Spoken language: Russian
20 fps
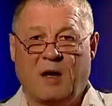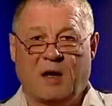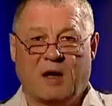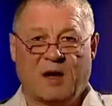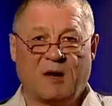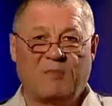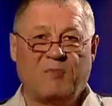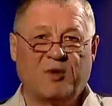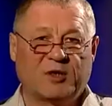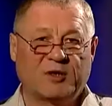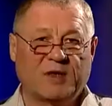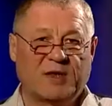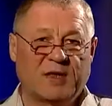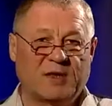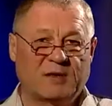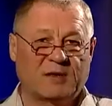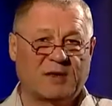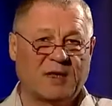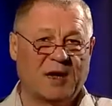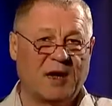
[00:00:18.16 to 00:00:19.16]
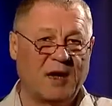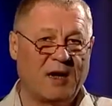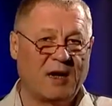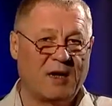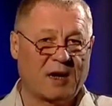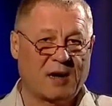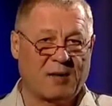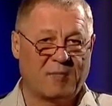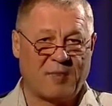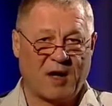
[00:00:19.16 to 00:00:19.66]
Работа над
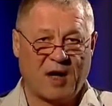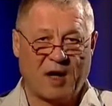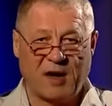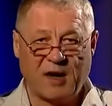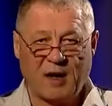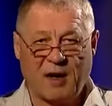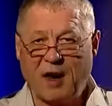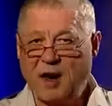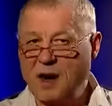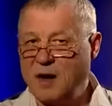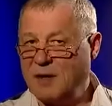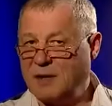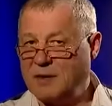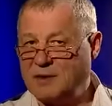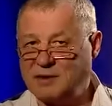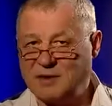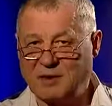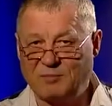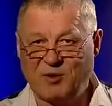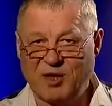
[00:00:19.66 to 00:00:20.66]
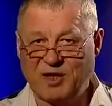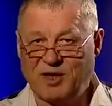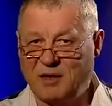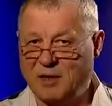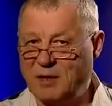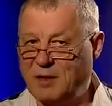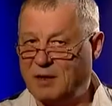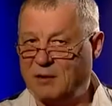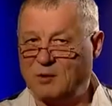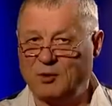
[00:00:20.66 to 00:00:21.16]
триллером о реальных
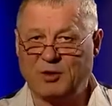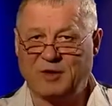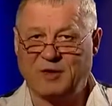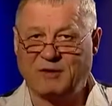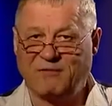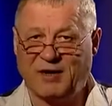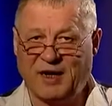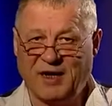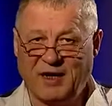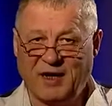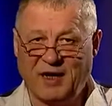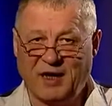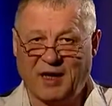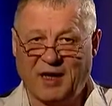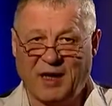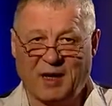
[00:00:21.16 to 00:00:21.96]
событиях Холодной войны